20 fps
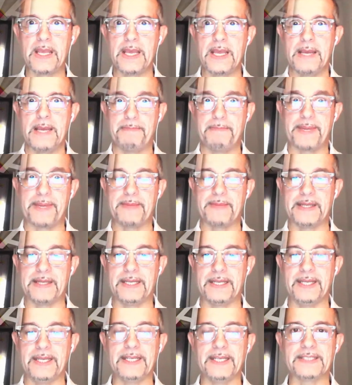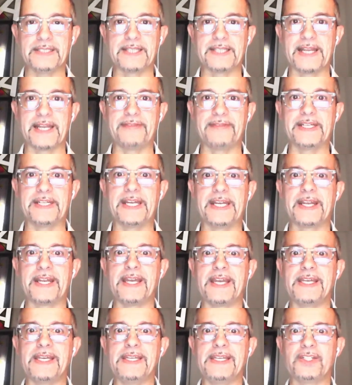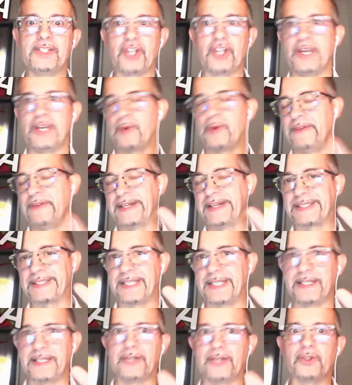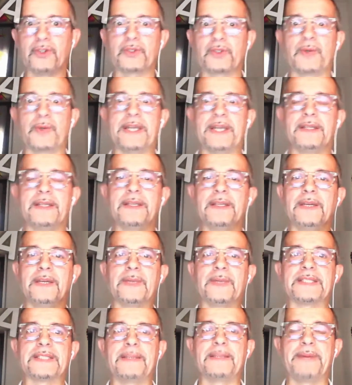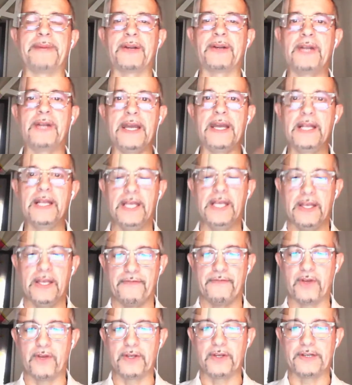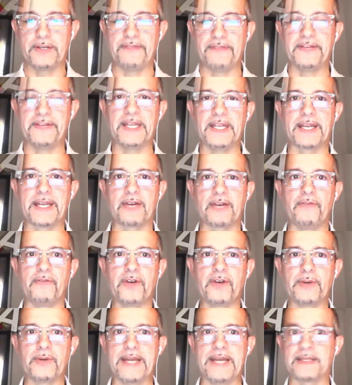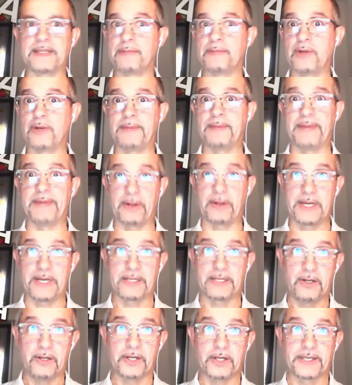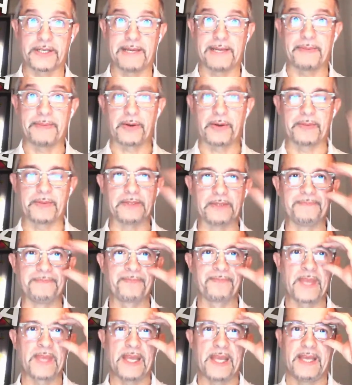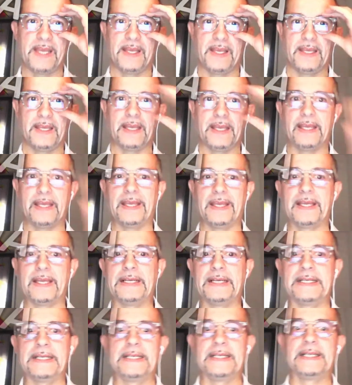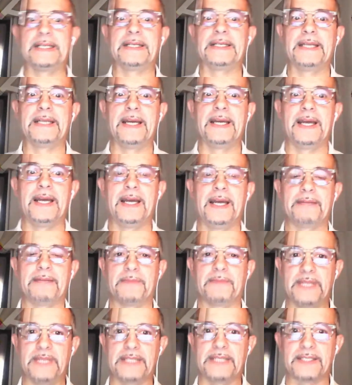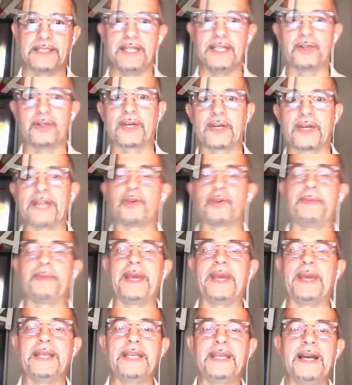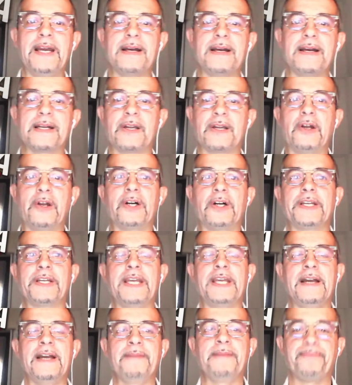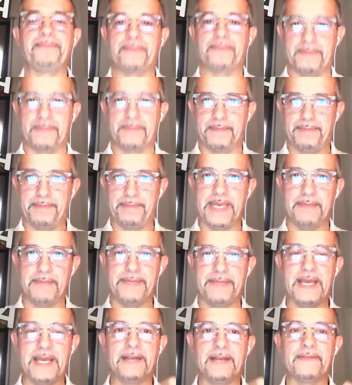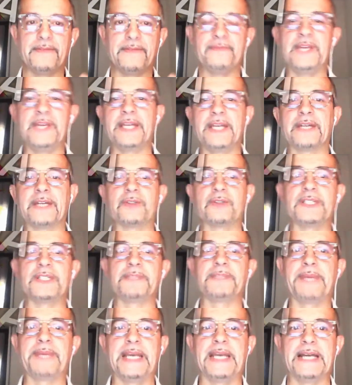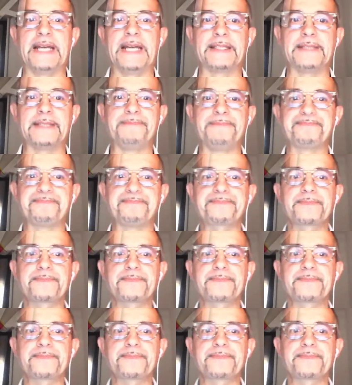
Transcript: Prima di iniziare a vedere i cinque versetti consueti di questa parola, voglio definire con voi un attimo la parola gloria proprio. Eh, nel sito Catopedia, Gloria, Bibbia, viene così spiegata.